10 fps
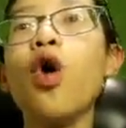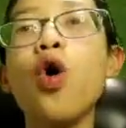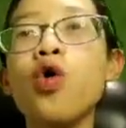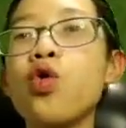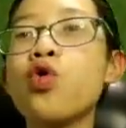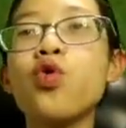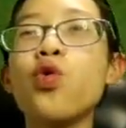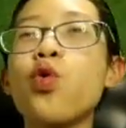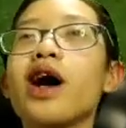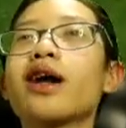
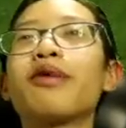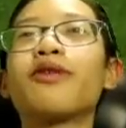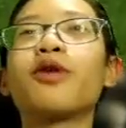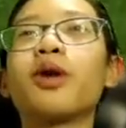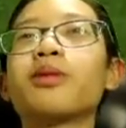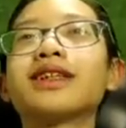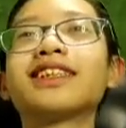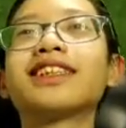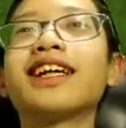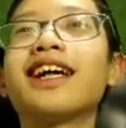oh what a
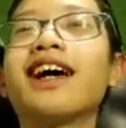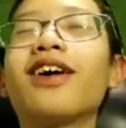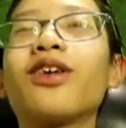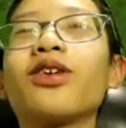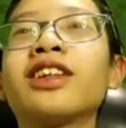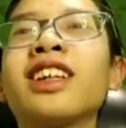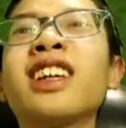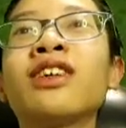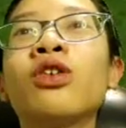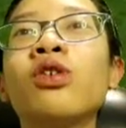performance
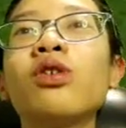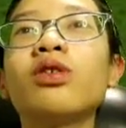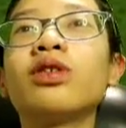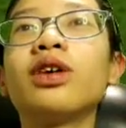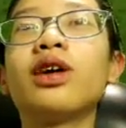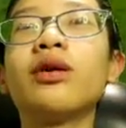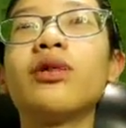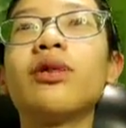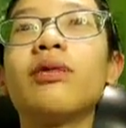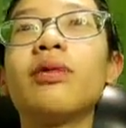Rodrigo
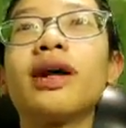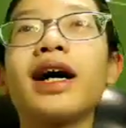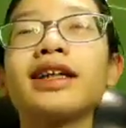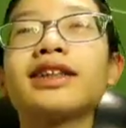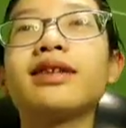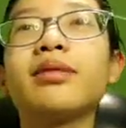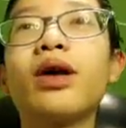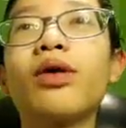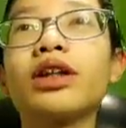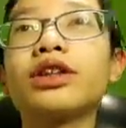berhasil
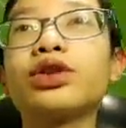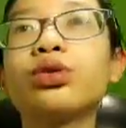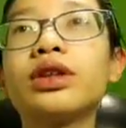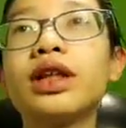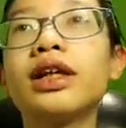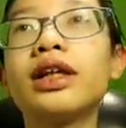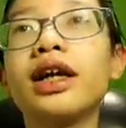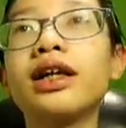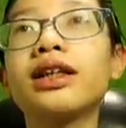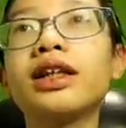melakukan shooting
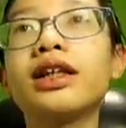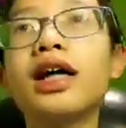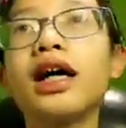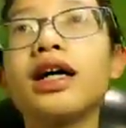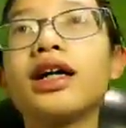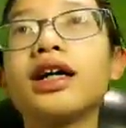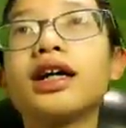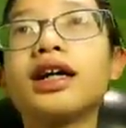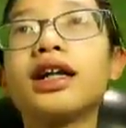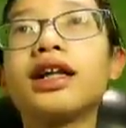yang tidak
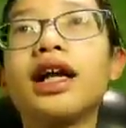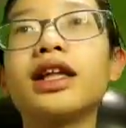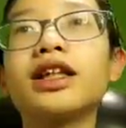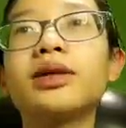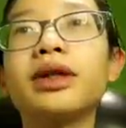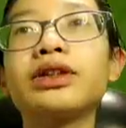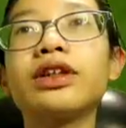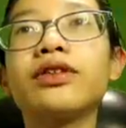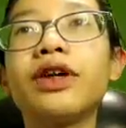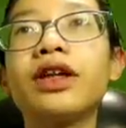terantisipasi
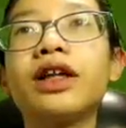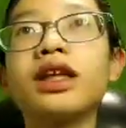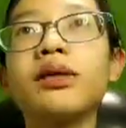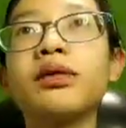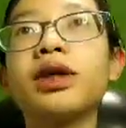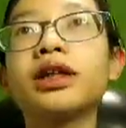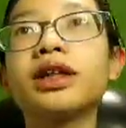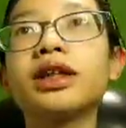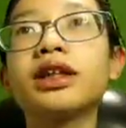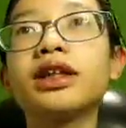oleh defender kita namun
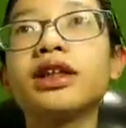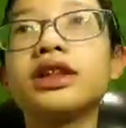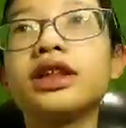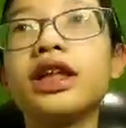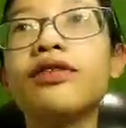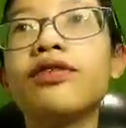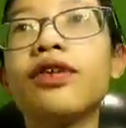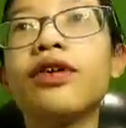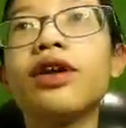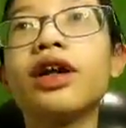berhasil di save
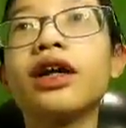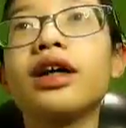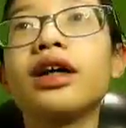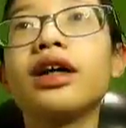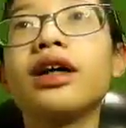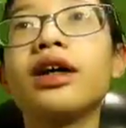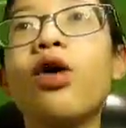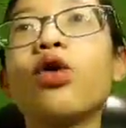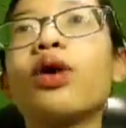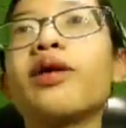oleh
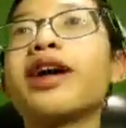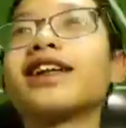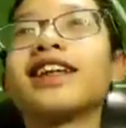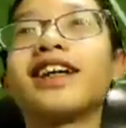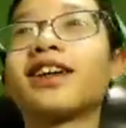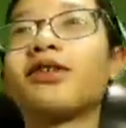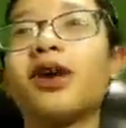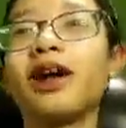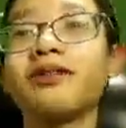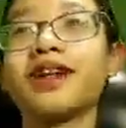oh luar biasa
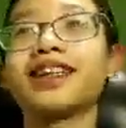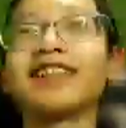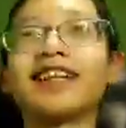luar biasa